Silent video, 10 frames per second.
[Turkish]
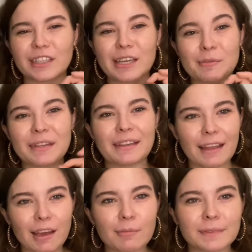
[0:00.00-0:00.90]
kimin ne
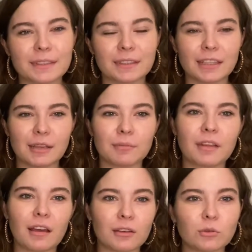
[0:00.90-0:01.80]
yaptığını, kimin
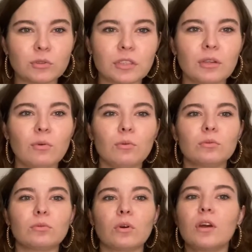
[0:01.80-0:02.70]
hangi güçleri
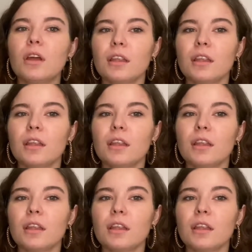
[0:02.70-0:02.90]
olduğunu,